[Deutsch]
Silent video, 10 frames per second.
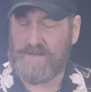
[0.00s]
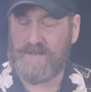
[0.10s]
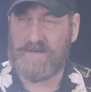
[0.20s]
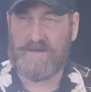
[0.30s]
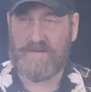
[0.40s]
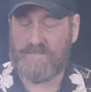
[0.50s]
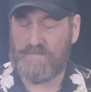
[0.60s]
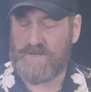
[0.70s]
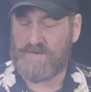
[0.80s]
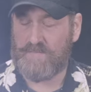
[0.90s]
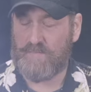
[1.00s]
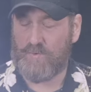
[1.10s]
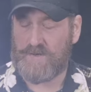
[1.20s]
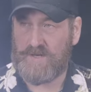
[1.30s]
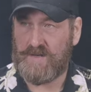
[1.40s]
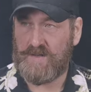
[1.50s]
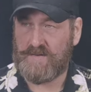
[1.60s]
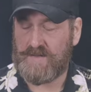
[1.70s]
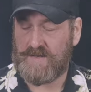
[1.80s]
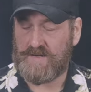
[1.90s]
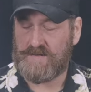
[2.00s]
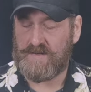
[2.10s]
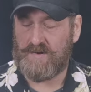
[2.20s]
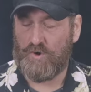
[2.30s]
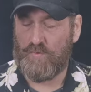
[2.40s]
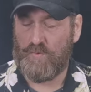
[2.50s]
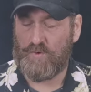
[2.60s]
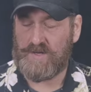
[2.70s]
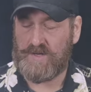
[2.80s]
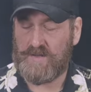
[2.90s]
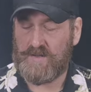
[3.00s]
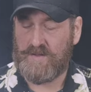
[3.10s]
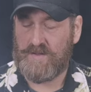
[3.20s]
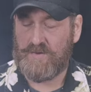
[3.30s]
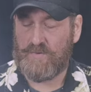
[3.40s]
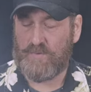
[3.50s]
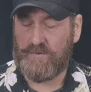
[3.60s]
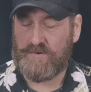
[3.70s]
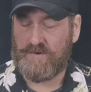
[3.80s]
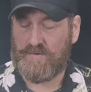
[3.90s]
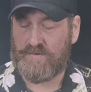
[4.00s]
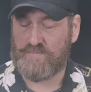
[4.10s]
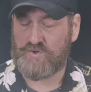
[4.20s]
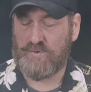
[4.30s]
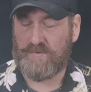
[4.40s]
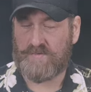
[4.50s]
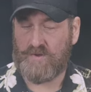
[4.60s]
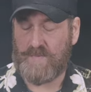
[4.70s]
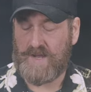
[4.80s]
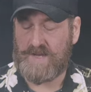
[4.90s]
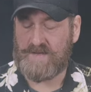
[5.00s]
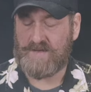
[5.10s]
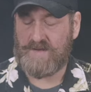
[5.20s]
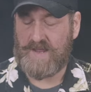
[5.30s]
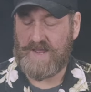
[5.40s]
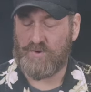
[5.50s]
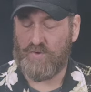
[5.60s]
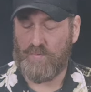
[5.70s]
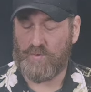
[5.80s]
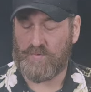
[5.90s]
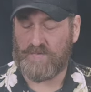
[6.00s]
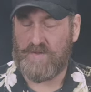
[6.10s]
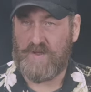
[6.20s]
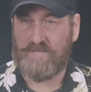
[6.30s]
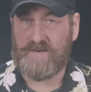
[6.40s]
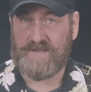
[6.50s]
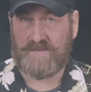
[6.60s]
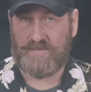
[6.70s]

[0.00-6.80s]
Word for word: gehe in den Mid-Modi, dann in den Low-Modi und zum Schluss nochmal in den Echo-Modus. Wenn ich jetzt